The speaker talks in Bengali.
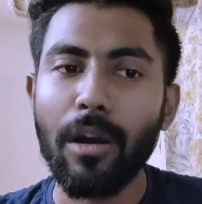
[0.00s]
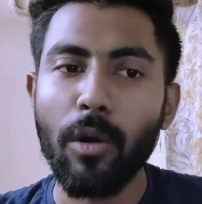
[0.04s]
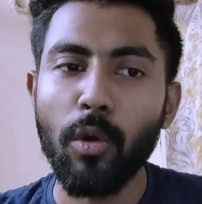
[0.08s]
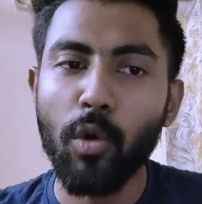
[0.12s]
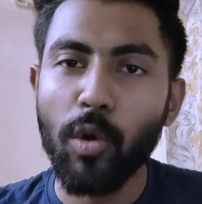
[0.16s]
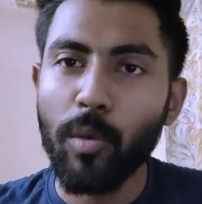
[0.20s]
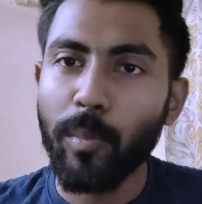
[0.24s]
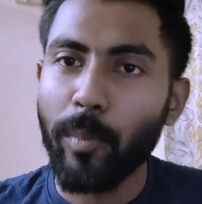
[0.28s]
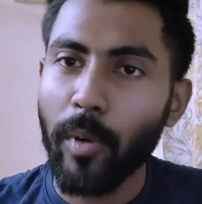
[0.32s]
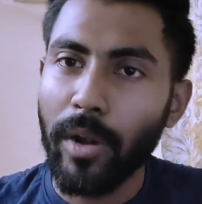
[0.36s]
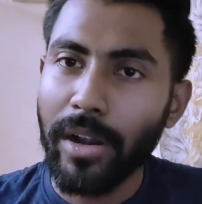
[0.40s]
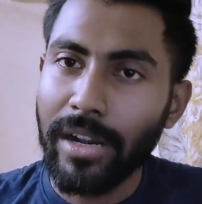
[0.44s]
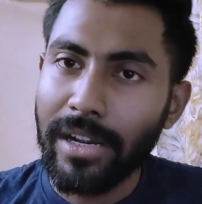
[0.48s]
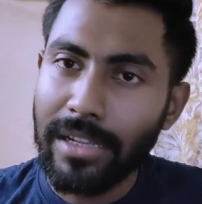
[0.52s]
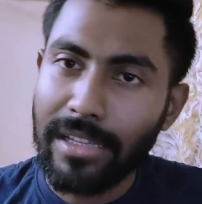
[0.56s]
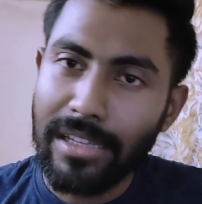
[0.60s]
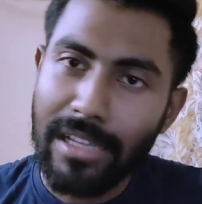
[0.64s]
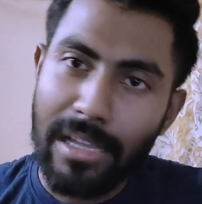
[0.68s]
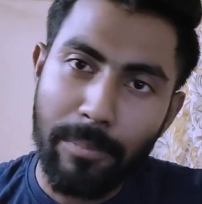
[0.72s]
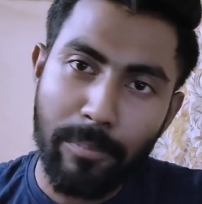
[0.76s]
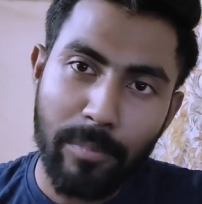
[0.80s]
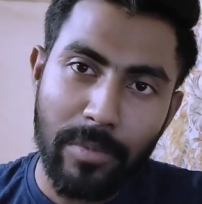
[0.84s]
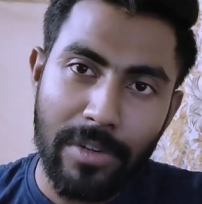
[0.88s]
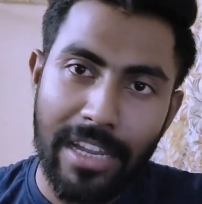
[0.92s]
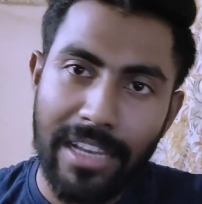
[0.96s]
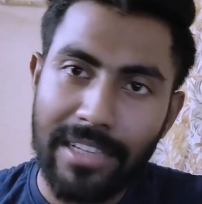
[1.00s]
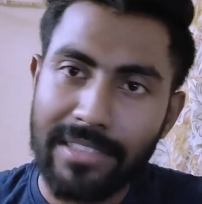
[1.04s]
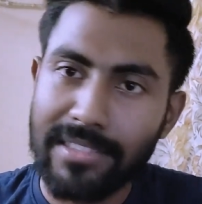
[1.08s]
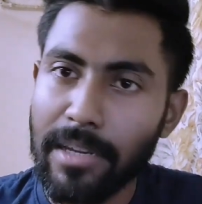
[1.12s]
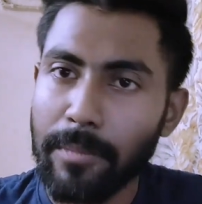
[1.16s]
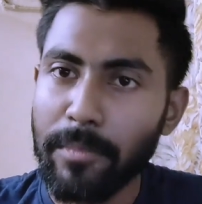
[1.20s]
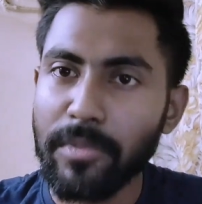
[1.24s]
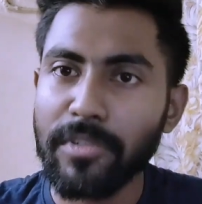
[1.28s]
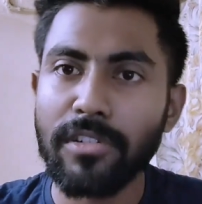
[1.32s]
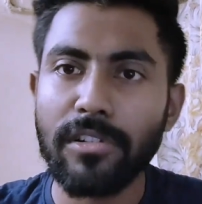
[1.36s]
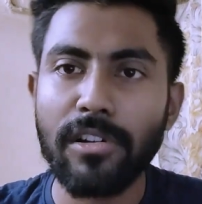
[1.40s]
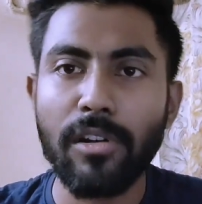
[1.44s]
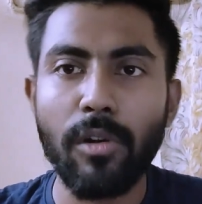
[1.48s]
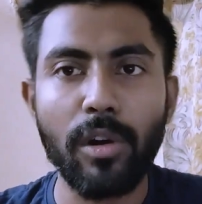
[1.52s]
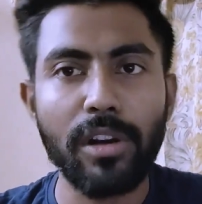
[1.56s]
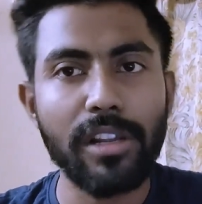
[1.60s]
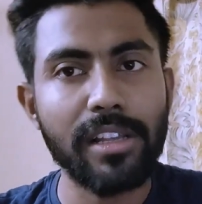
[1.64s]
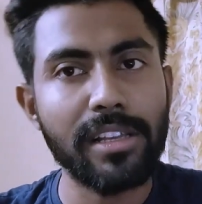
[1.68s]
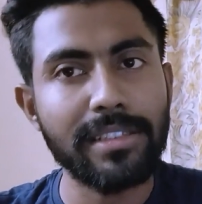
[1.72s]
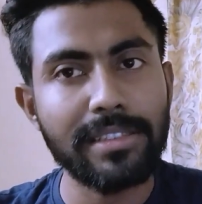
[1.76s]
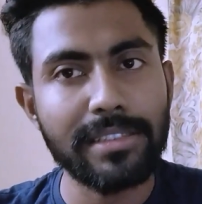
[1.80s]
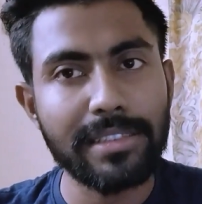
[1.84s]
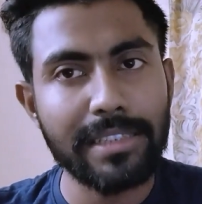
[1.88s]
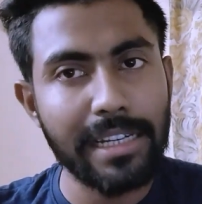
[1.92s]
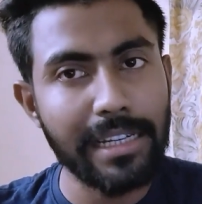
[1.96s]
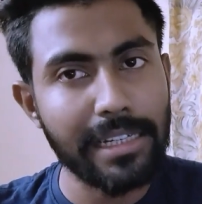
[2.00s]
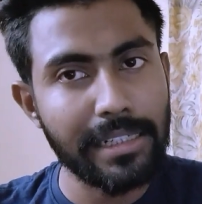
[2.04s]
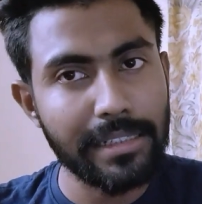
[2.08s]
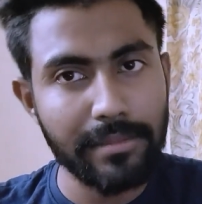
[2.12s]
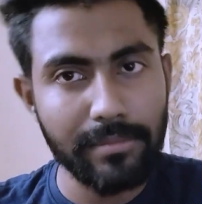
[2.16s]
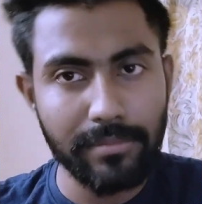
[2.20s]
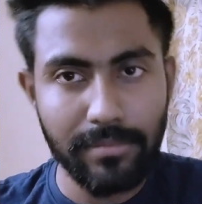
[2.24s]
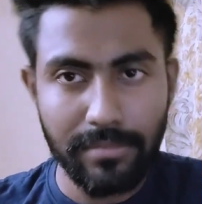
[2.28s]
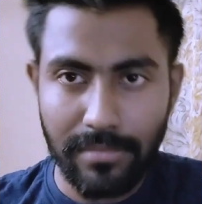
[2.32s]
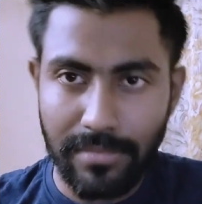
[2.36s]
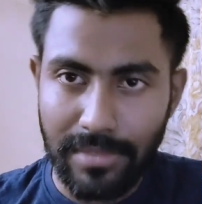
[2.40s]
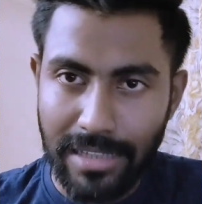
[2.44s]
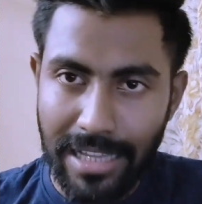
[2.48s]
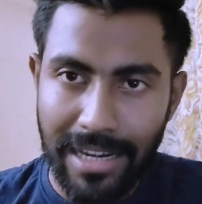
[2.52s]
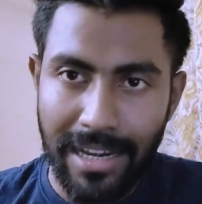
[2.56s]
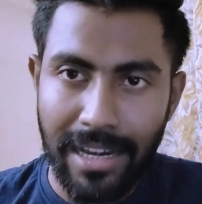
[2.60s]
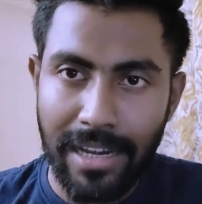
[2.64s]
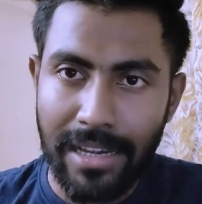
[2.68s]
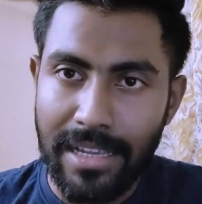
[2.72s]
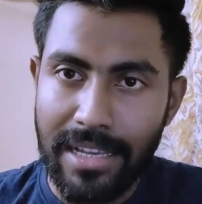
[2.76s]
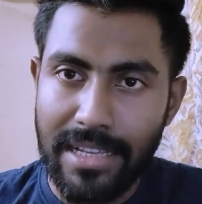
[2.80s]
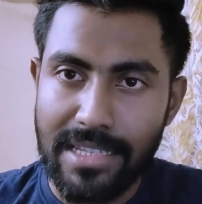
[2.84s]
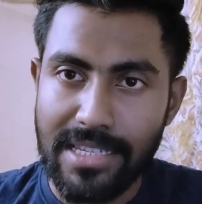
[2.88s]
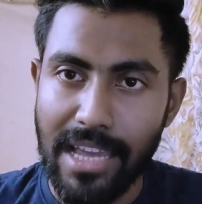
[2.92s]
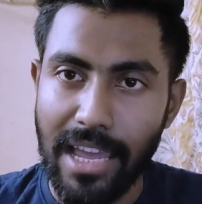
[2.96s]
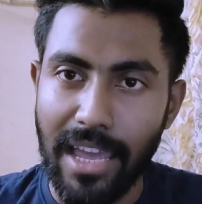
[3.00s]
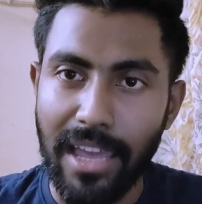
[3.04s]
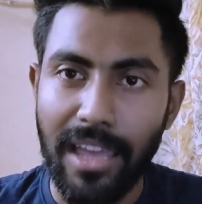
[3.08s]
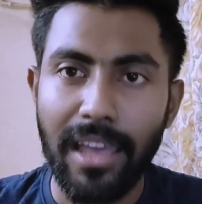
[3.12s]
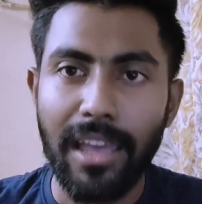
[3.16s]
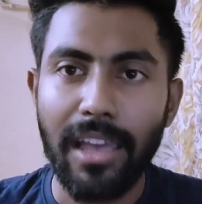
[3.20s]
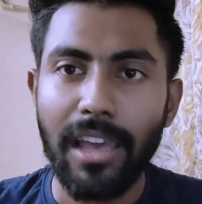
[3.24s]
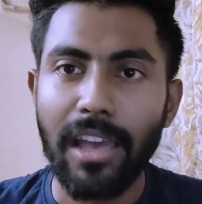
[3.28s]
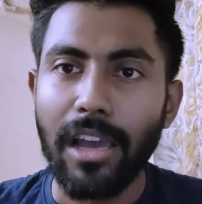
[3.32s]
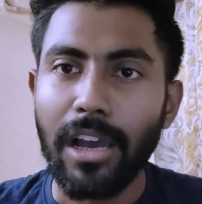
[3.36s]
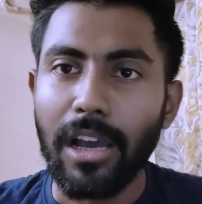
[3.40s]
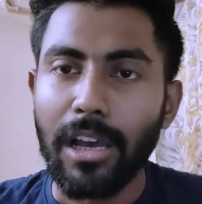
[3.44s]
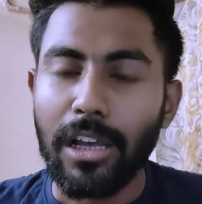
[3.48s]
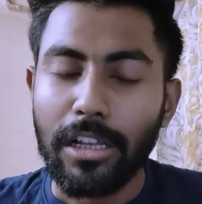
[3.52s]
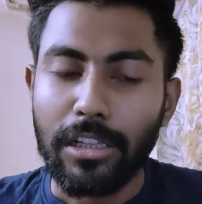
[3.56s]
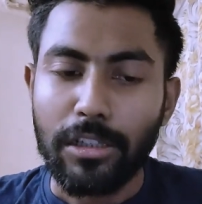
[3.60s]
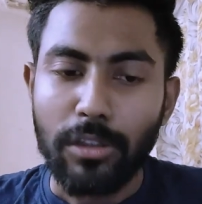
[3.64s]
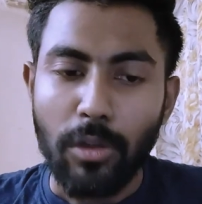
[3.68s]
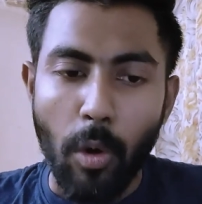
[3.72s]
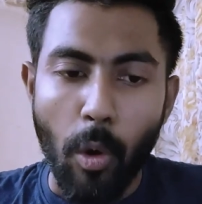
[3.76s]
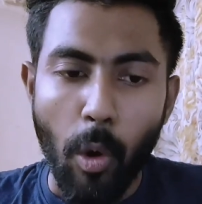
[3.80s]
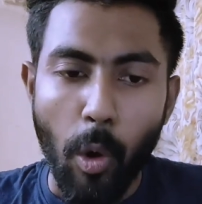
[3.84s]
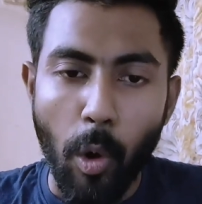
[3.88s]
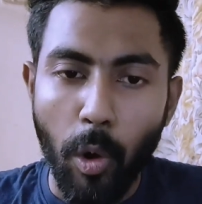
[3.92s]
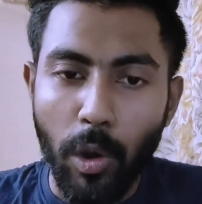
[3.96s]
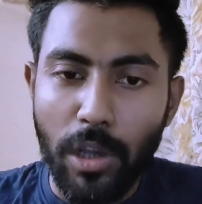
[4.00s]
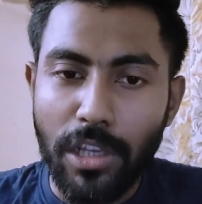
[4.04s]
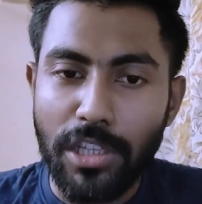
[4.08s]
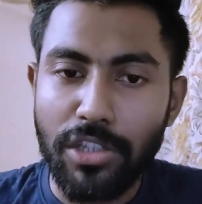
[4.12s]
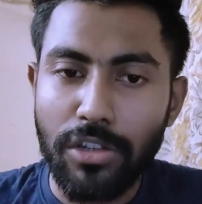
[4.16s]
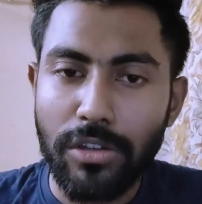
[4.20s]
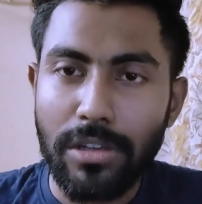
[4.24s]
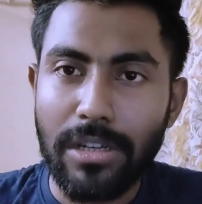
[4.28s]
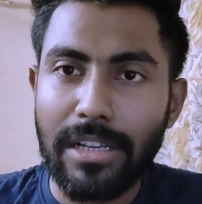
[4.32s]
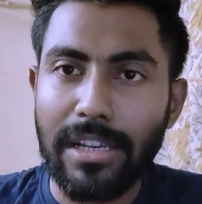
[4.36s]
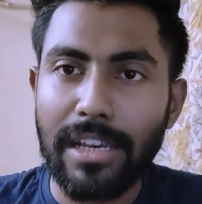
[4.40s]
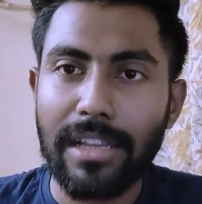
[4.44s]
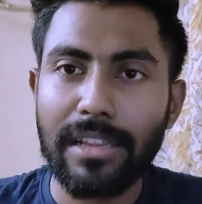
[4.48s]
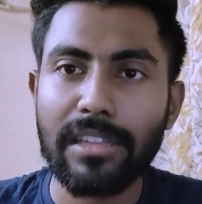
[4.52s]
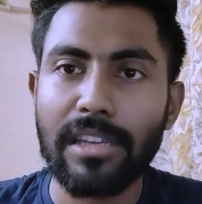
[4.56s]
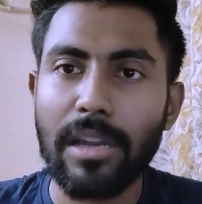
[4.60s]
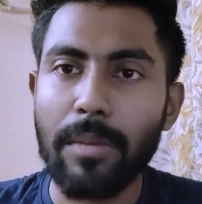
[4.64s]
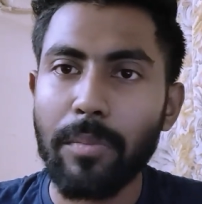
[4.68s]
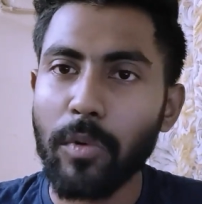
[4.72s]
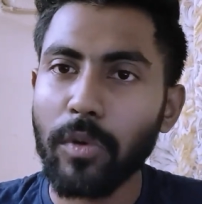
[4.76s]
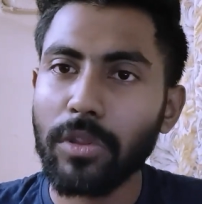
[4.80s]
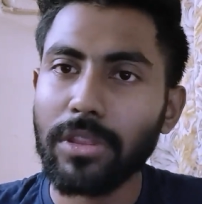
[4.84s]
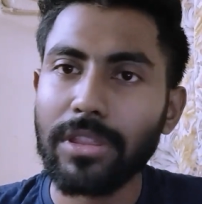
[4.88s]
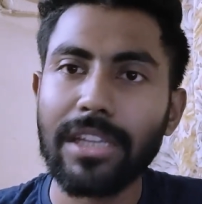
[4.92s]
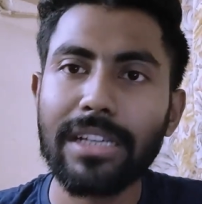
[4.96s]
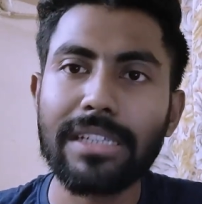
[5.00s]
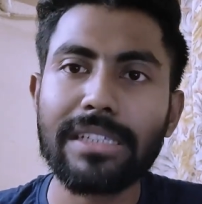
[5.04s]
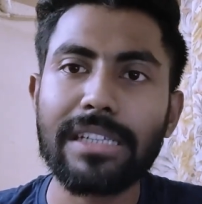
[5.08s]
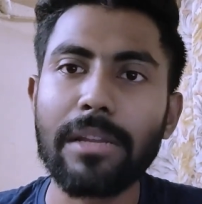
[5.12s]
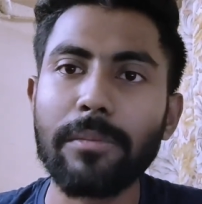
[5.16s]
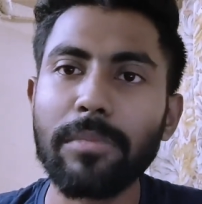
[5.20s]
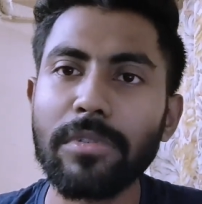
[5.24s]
হুক পয়েন্ট দিয়ে নেক্সট এপিসোডে অডিয়েন্সকে টেনে নিয়ে যায় হইচয়ের ক্ষেত্রে প্রত্যেকটা